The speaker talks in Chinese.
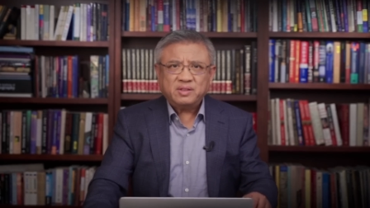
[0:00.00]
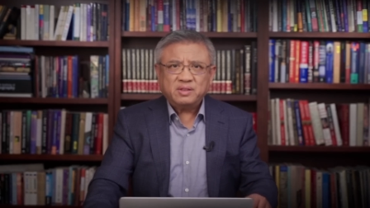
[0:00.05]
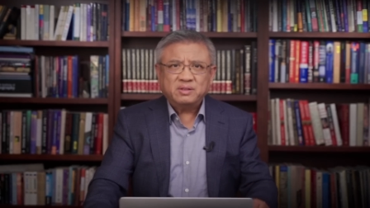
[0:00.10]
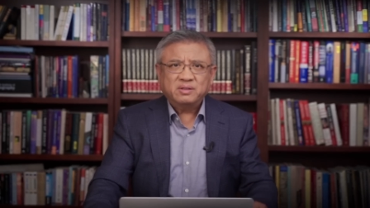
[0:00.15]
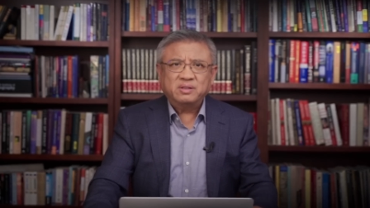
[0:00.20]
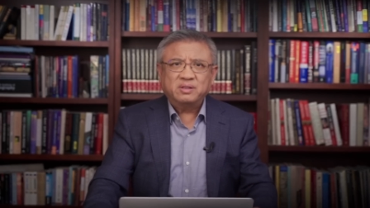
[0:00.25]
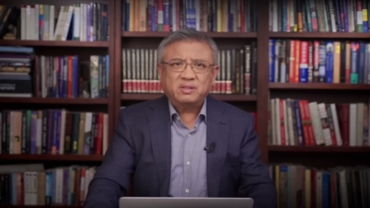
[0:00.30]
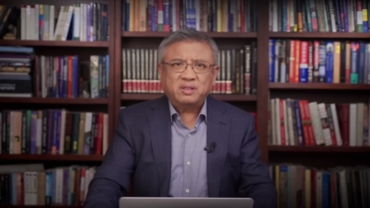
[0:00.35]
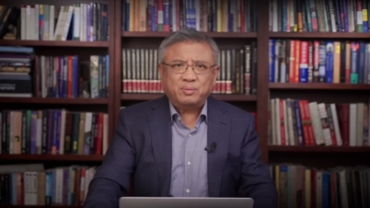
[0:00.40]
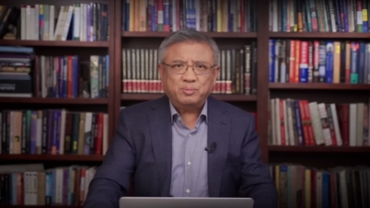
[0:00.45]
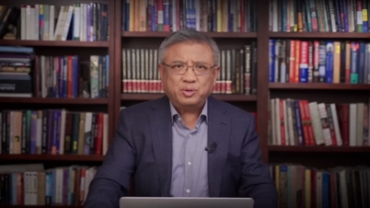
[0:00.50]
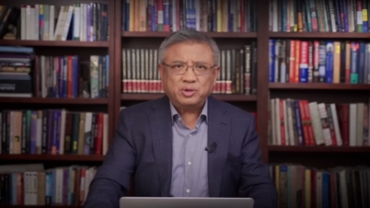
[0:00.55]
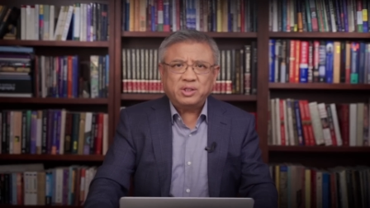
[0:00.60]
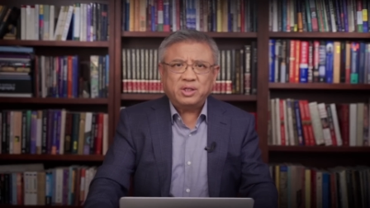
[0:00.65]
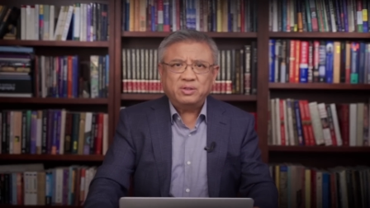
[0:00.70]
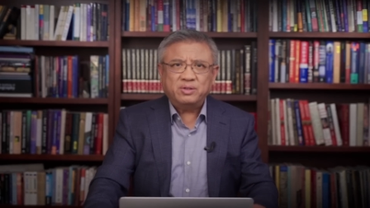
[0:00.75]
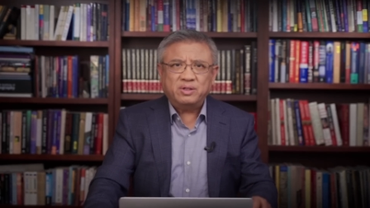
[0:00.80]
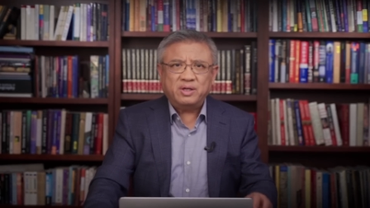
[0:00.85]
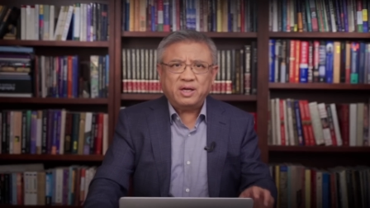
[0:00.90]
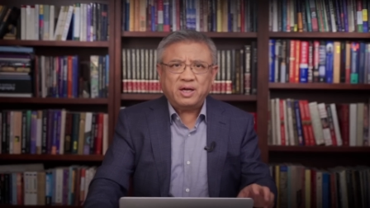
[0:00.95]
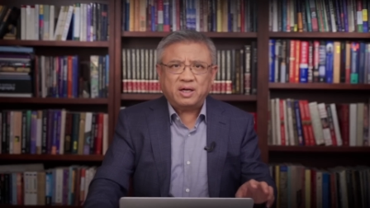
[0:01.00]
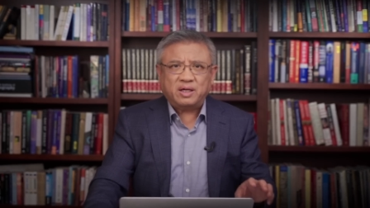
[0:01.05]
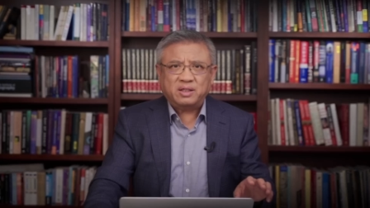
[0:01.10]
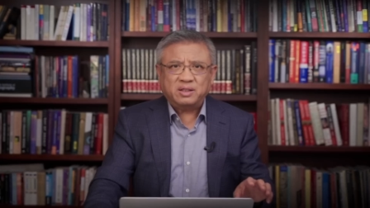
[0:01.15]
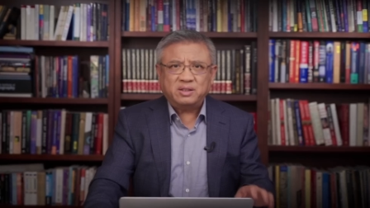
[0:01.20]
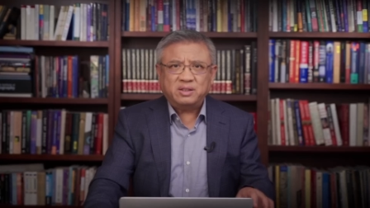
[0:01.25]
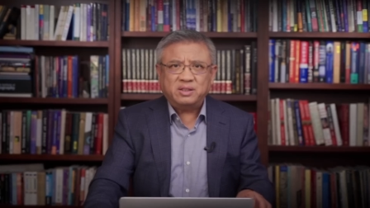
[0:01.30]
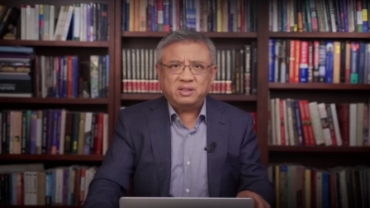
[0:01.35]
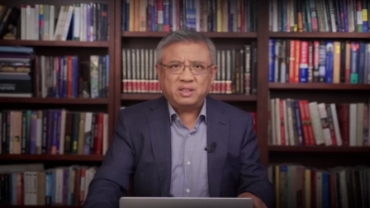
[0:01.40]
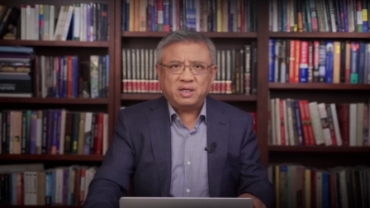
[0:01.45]
至少目前有两个
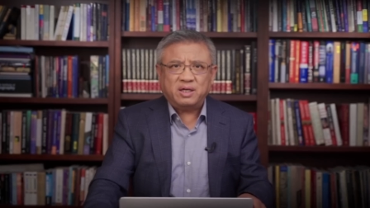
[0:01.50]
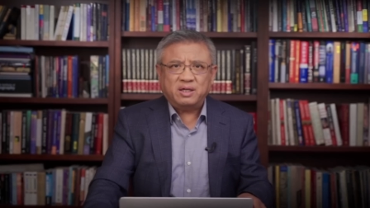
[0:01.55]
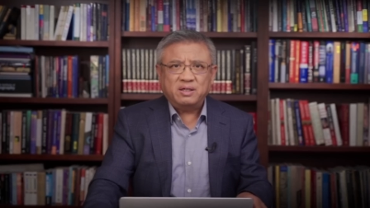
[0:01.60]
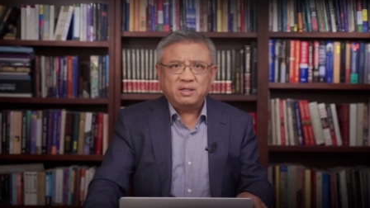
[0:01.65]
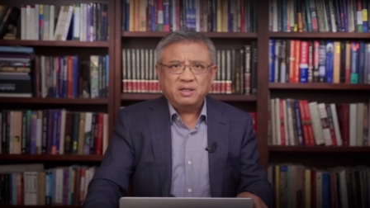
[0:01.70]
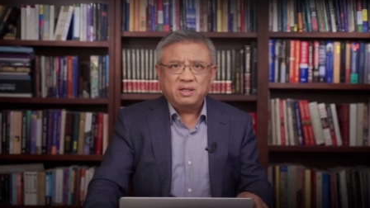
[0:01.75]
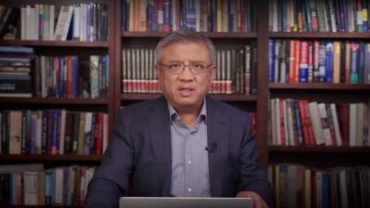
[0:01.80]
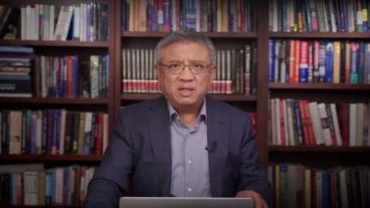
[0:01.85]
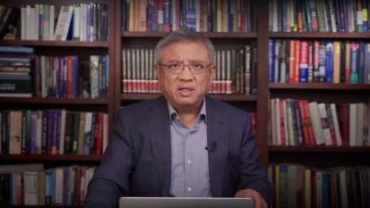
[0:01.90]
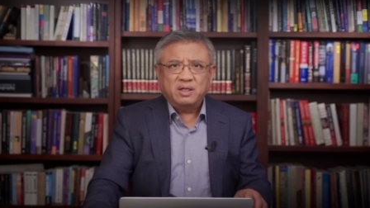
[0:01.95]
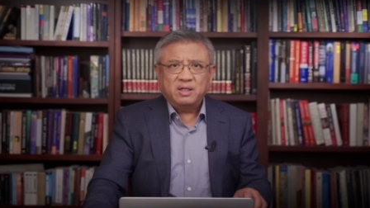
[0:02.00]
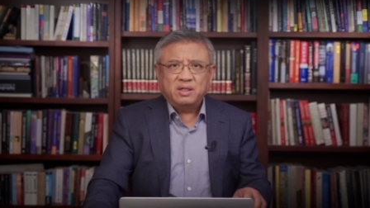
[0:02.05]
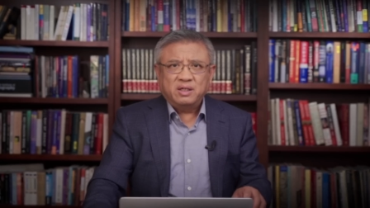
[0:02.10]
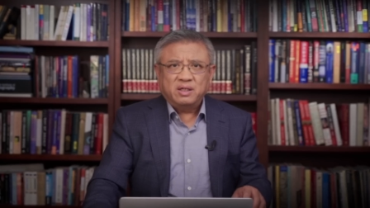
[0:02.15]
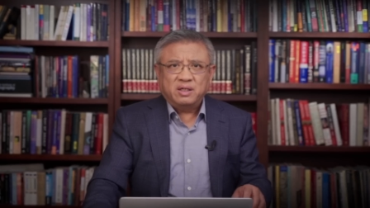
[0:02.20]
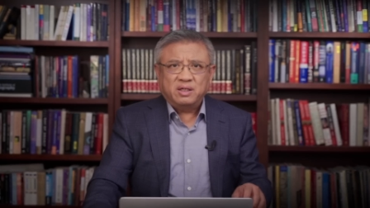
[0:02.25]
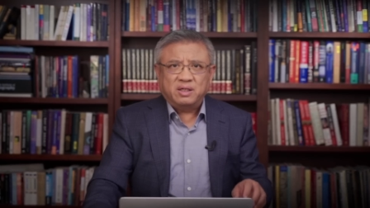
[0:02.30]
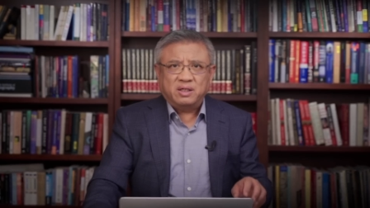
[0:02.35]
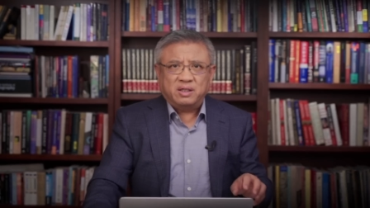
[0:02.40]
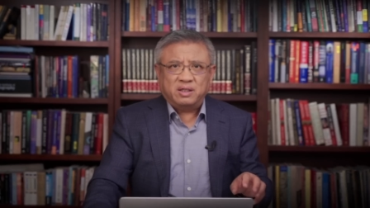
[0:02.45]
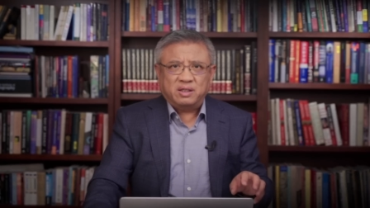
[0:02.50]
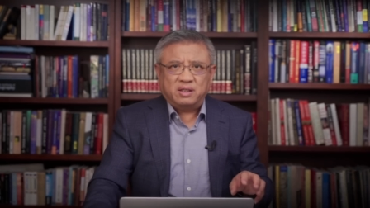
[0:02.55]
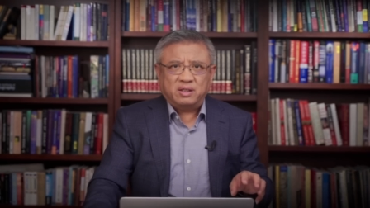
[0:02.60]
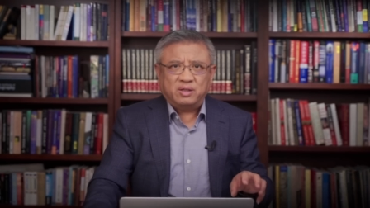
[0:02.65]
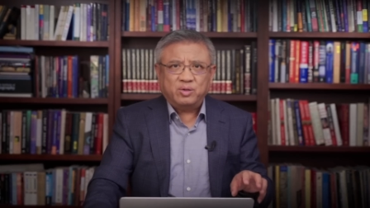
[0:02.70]
迹象。呃，